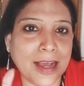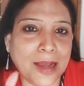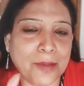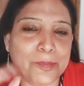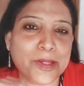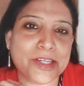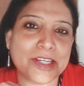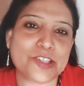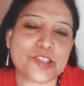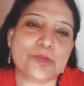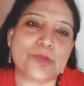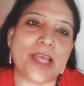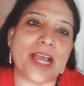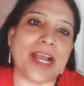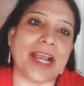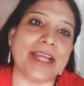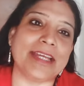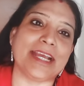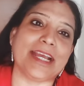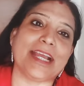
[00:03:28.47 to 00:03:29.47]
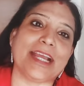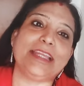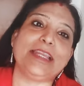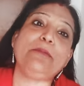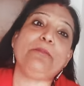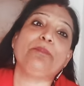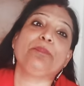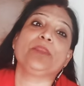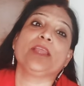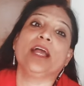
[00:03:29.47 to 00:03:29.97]
আমি এটা সব দেখাই টাকাই
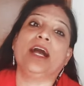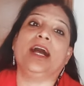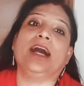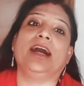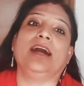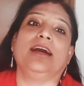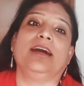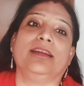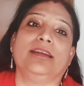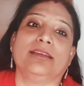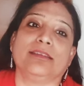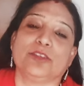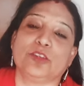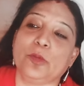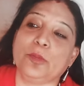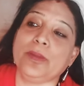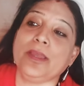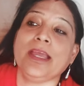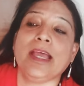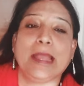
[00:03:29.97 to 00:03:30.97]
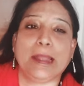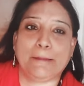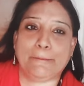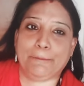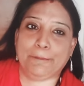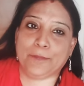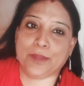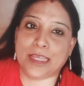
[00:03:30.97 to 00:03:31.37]
না আর তবে হ্যাঁ